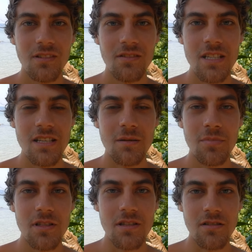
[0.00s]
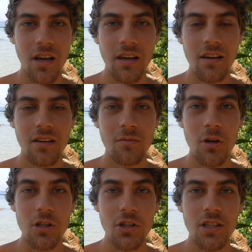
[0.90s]
wie selbst das Denken
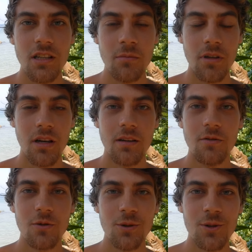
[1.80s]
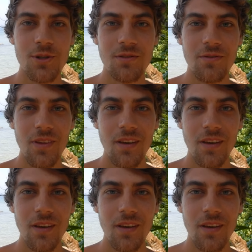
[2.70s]
Maschinen beeinflusst.